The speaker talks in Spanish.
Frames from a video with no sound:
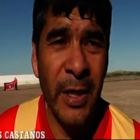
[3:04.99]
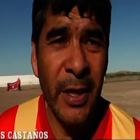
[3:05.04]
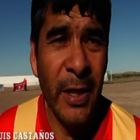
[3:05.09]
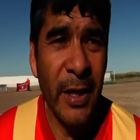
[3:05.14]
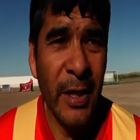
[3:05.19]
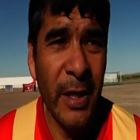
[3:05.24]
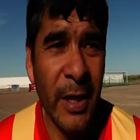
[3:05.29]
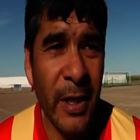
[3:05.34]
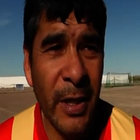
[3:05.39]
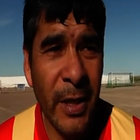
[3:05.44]
Eh,
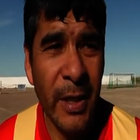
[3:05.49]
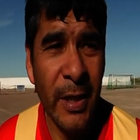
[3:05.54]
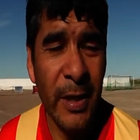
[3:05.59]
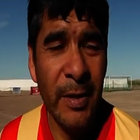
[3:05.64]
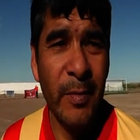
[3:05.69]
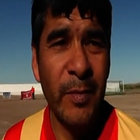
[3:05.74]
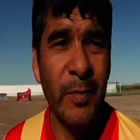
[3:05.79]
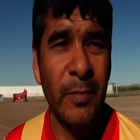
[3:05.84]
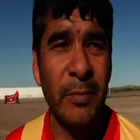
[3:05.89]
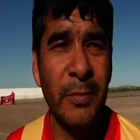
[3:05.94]

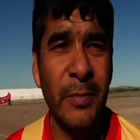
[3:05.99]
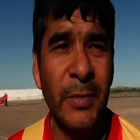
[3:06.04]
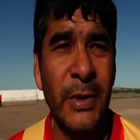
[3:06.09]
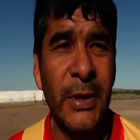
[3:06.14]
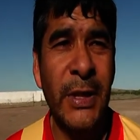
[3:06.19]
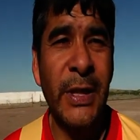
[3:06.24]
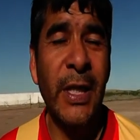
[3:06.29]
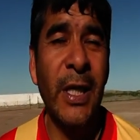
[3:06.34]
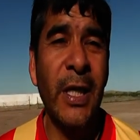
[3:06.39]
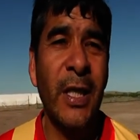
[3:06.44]

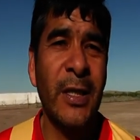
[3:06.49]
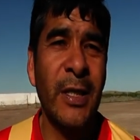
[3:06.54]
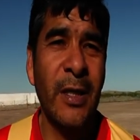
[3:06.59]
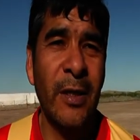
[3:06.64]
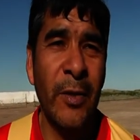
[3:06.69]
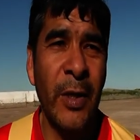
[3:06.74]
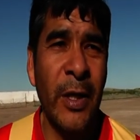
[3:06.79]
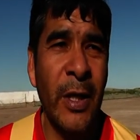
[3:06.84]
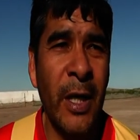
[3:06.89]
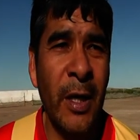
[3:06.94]
¿Compartirlo? Sí, se lo
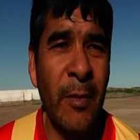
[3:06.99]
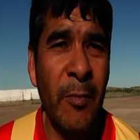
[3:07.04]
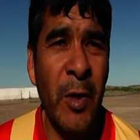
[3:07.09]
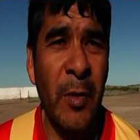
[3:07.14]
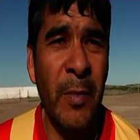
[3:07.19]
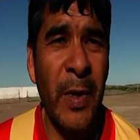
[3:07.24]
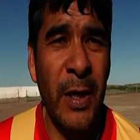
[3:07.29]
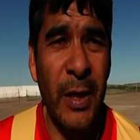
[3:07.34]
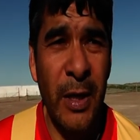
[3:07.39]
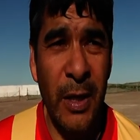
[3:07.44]
voy a dedicar a mi
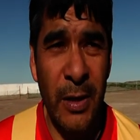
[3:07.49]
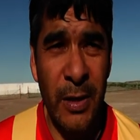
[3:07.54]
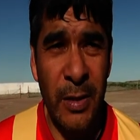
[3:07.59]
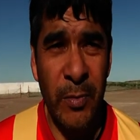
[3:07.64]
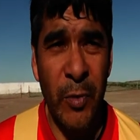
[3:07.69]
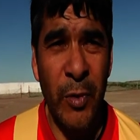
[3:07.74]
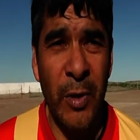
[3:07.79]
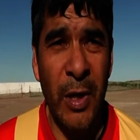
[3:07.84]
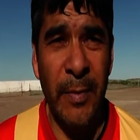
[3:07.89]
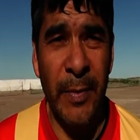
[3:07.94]
mamá, que hace
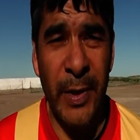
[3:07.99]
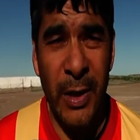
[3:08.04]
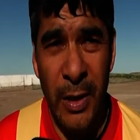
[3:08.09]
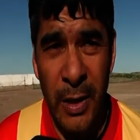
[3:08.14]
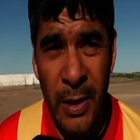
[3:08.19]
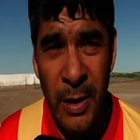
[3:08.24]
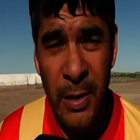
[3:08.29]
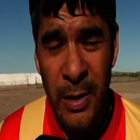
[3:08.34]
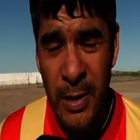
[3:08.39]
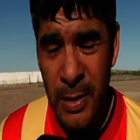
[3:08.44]
poco la
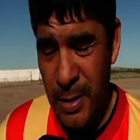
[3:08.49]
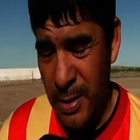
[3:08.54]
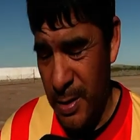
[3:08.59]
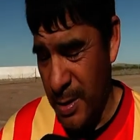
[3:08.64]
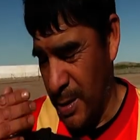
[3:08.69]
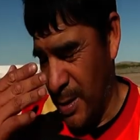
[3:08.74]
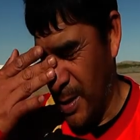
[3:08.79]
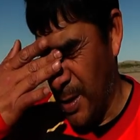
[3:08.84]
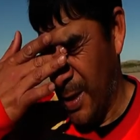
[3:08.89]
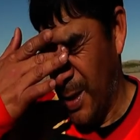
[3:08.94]
perdí.
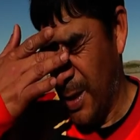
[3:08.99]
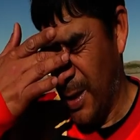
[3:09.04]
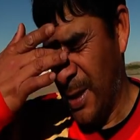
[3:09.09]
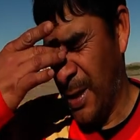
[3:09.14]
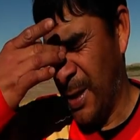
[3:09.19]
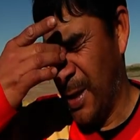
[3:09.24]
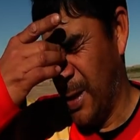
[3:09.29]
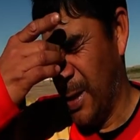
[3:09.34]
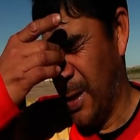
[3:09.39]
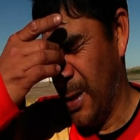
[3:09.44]

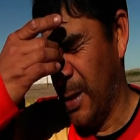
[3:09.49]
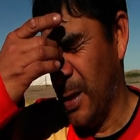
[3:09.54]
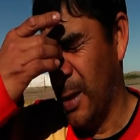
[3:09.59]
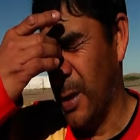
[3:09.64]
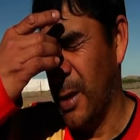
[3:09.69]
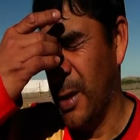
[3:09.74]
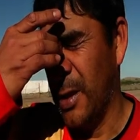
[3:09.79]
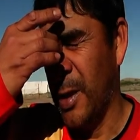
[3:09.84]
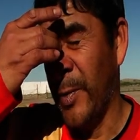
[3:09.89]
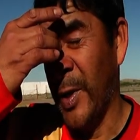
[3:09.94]
y,
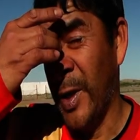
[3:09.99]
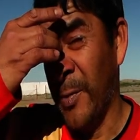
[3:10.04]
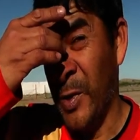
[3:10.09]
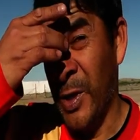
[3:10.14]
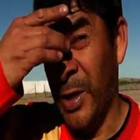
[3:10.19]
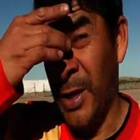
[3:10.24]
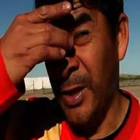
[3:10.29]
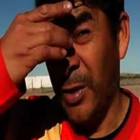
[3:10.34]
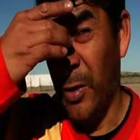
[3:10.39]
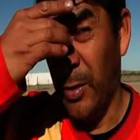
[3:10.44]
y, para mi
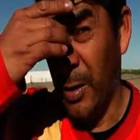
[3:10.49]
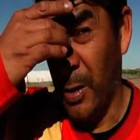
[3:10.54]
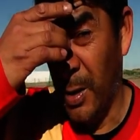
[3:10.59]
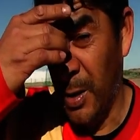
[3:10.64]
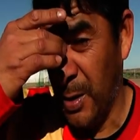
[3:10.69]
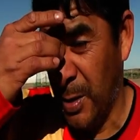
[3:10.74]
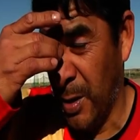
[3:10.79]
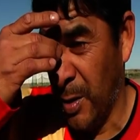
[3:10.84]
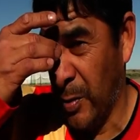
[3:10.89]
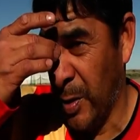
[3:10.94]
nietito, que
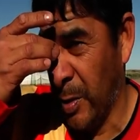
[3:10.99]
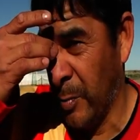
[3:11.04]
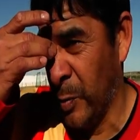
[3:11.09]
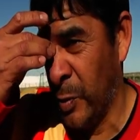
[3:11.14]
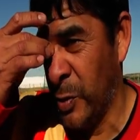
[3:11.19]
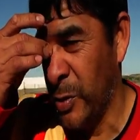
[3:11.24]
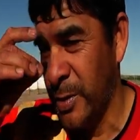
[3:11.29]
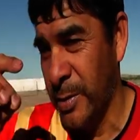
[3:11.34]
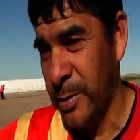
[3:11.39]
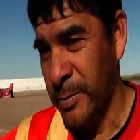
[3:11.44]
lo quiero
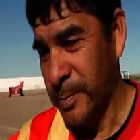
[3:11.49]
mucho.